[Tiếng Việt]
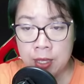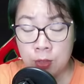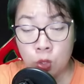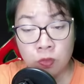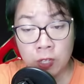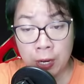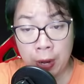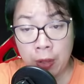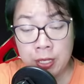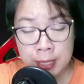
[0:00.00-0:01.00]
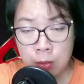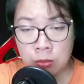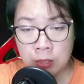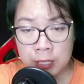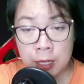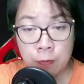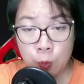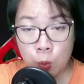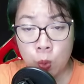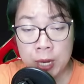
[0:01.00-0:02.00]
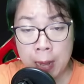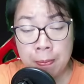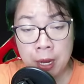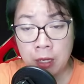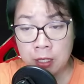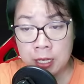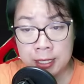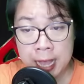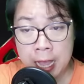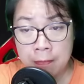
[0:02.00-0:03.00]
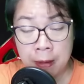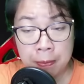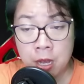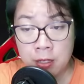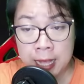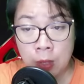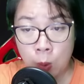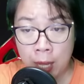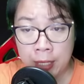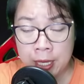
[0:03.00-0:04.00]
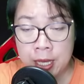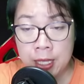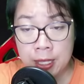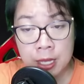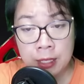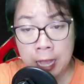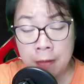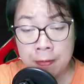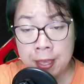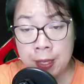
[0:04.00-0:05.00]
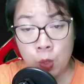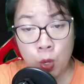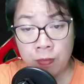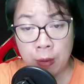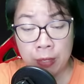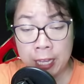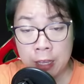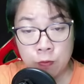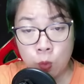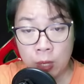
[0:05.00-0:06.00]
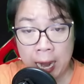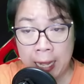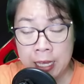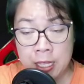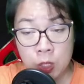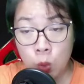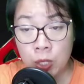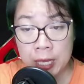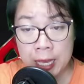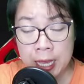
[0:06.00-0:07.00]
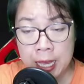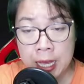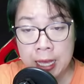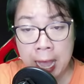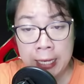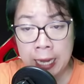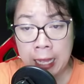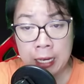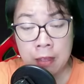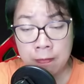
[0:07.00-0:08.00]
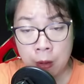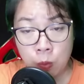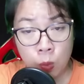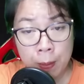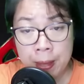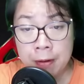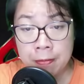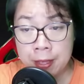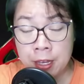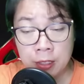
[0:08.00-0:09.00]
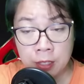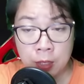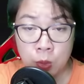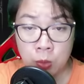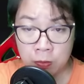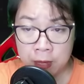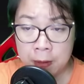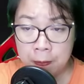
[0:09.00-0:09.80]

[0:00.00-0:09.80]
Tôi vừa nói xong, Thiên Vũ đã mở cửa xe và bước ra ngoài. Nhưng thay vì ngồi vào ghế phụ lái như tôi nghĩ, anh lại đi vòng qua bên phía cửa Thục Vân.